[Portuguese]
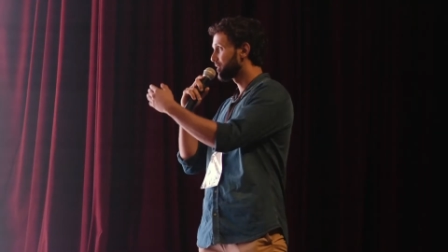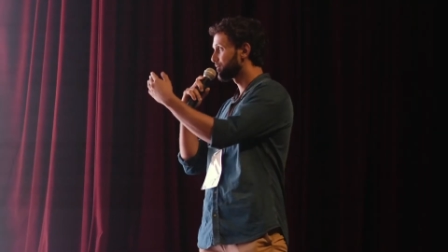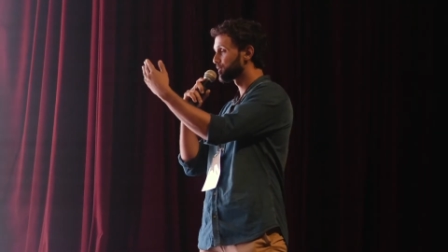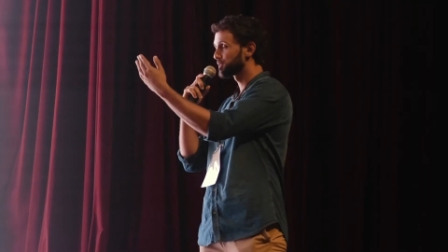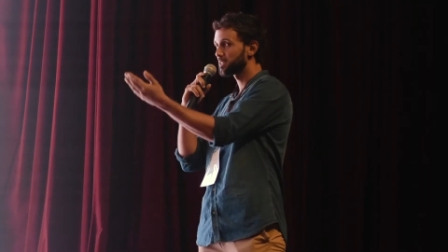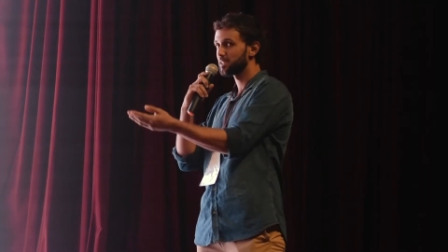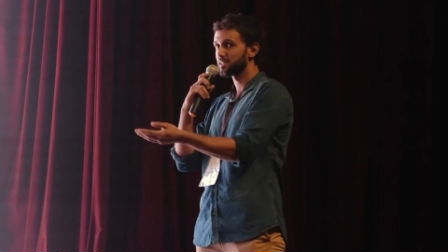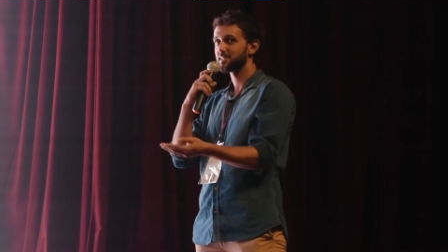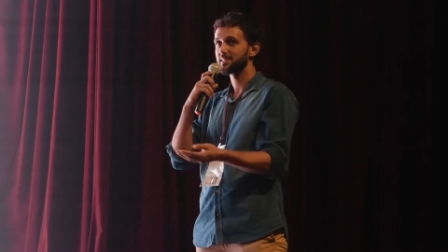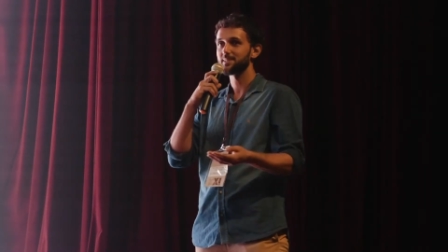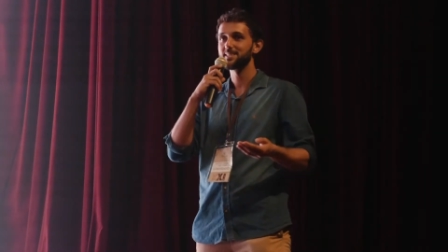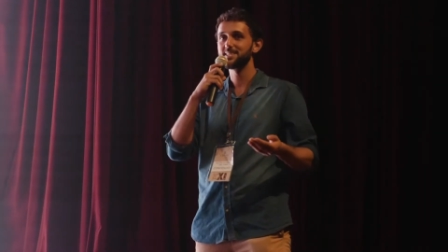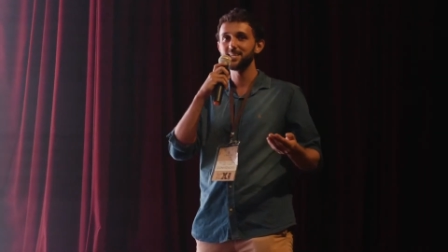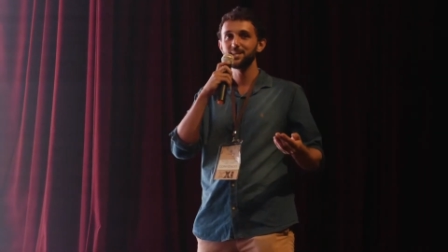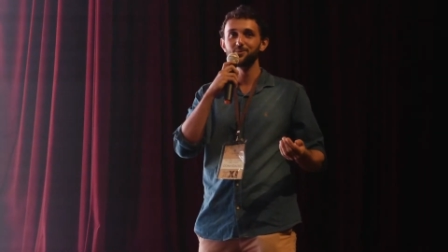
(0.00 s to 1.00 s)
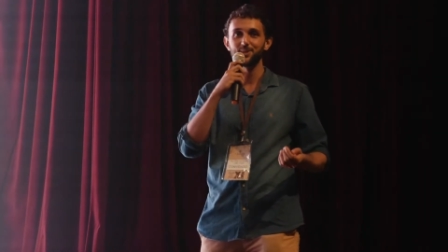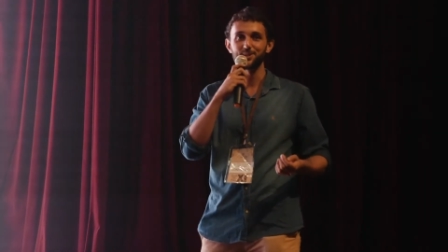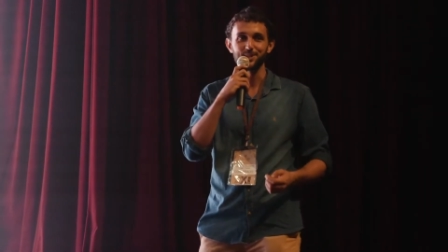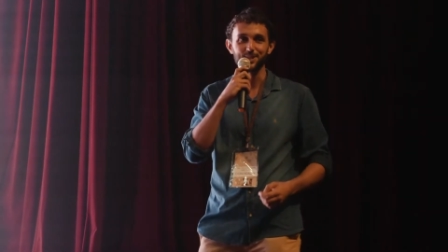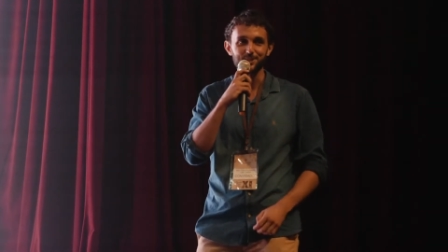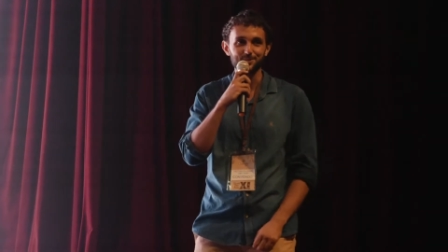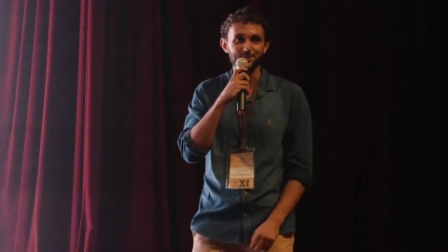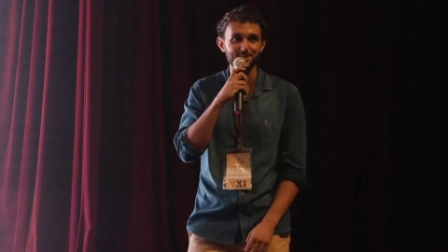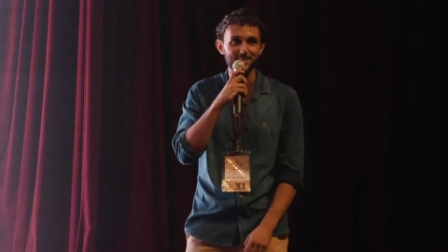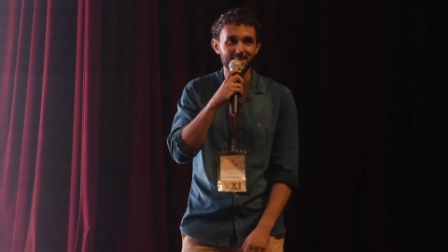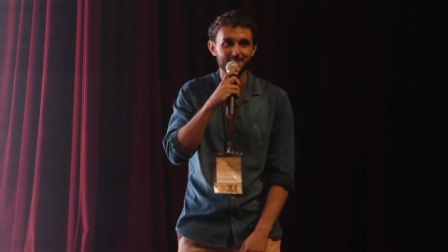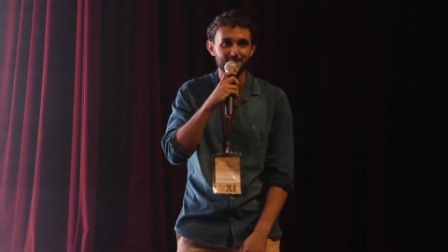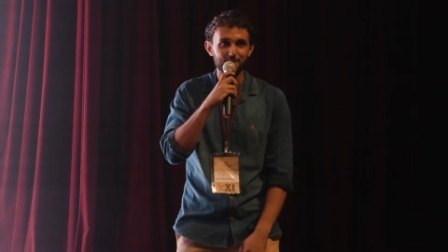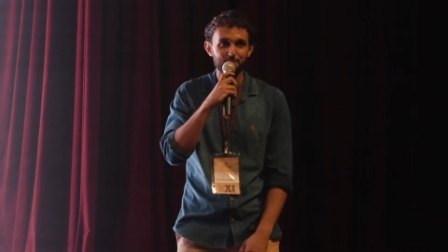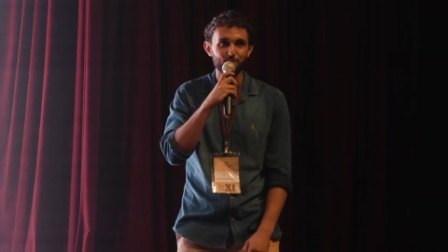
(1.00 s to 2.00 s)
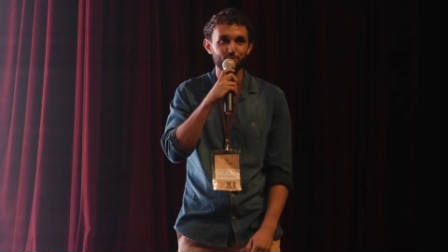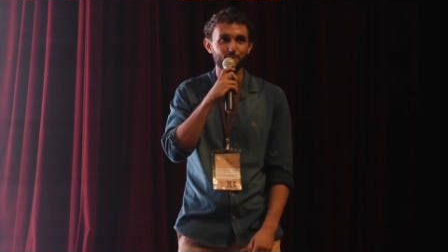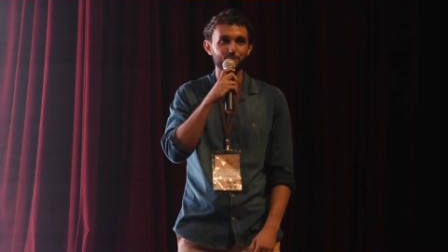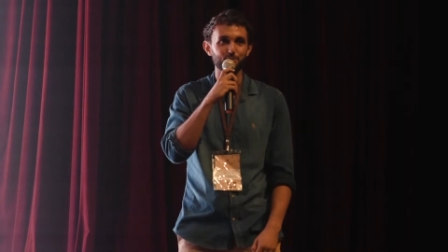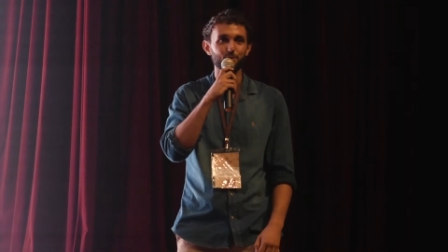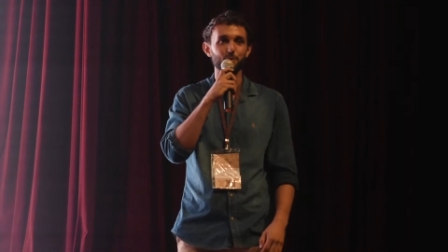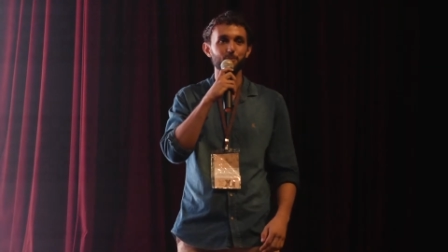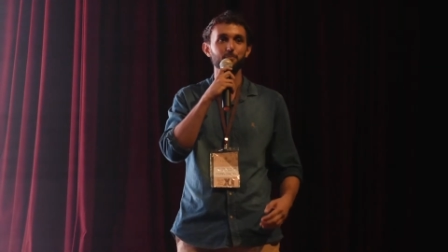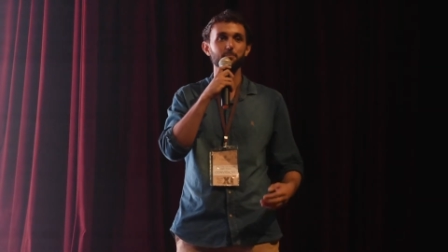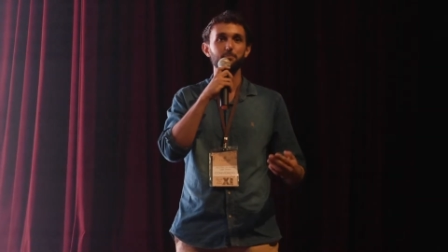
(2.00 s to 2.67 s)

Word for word: Vocês sigam a gente no Instagram, por favor,